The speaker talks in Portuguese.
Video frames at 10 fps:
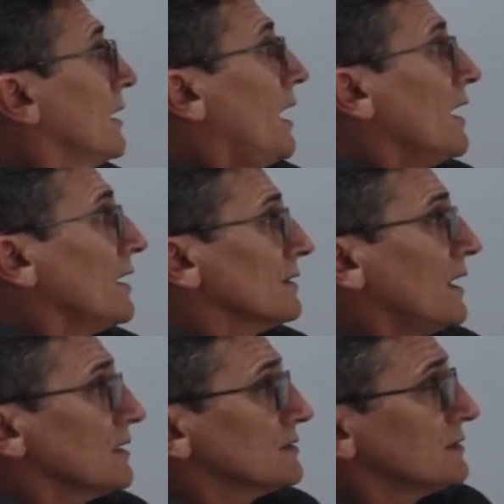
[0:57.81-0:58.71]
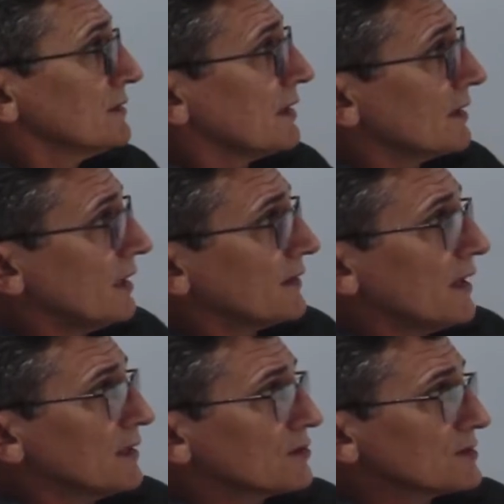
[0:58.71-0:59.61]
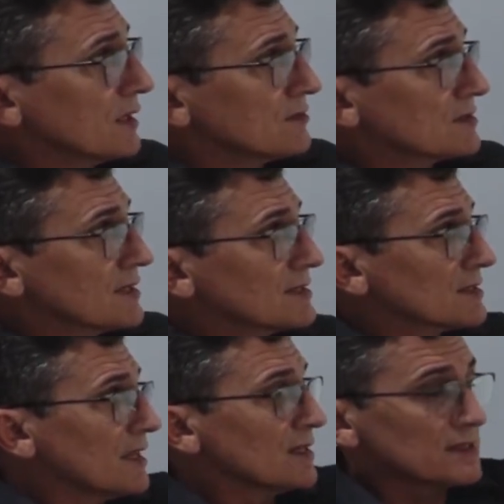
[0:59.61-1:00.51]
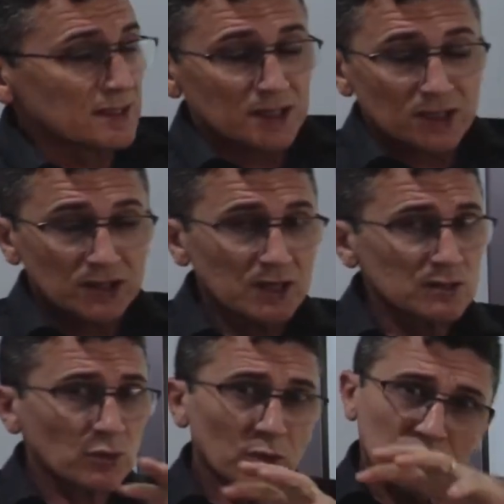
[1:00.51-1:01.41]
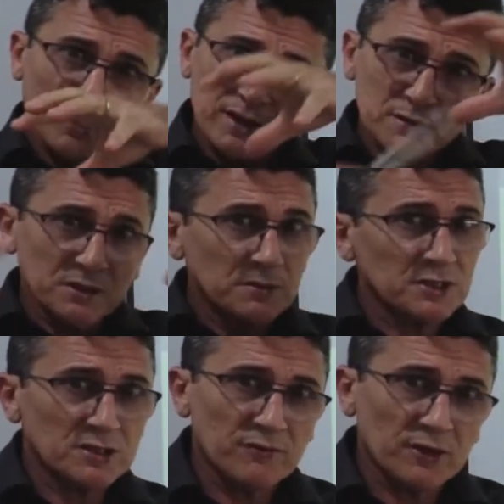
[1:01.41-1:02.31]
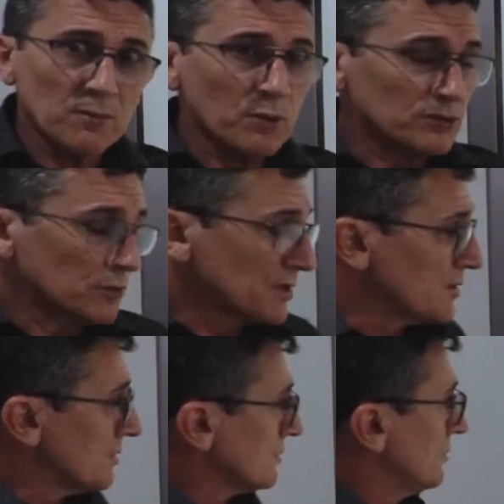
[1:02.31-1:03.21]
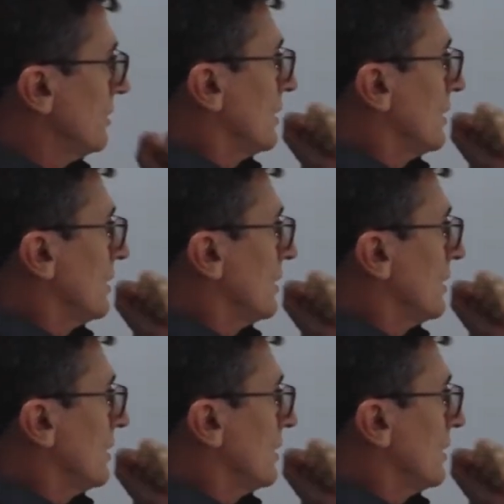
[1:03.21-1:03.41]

A realidade da Inglaterra entre o século XVI e XVIII, resumidamente a gente vai falar um pouco sobre isso